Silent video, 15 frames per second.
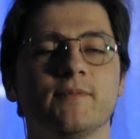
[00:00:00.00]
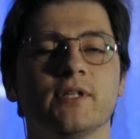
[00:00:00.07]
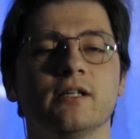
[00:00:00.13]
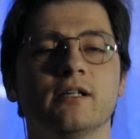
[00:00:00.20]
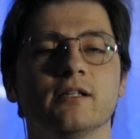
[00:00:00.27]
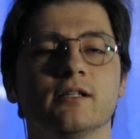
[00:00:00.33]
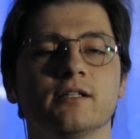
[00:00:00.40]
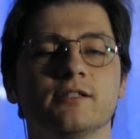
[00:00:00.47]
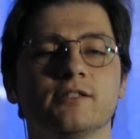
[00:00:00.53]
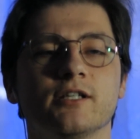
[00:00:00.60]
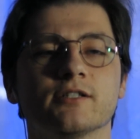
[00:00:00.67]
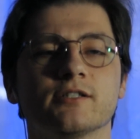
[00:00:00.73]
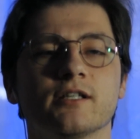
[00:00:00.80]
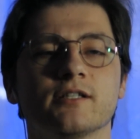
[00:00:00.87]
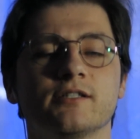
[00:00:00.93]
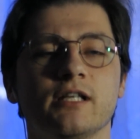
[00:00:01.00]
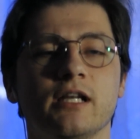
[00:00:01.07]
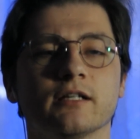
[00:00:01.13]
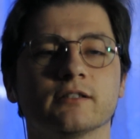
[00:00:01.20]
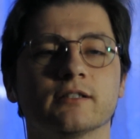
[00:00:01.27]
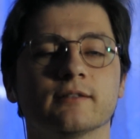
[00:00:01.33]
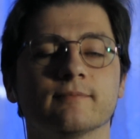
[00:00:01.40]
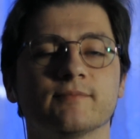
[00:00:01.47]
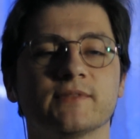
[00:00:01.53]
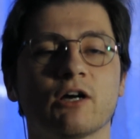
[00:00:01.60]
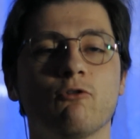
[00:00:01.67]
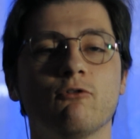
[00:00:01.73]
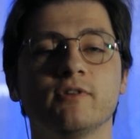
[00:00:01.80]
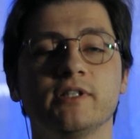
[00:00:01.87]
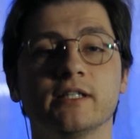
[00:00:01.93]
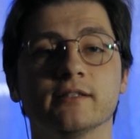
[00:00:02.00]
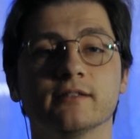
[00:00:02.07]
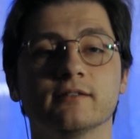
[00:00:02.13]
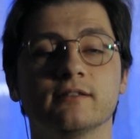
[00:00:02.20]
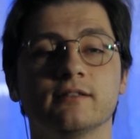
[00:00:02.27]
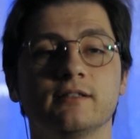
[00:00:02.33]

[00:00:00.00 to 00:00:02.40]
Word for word: или CSS-селектор. Такого нет.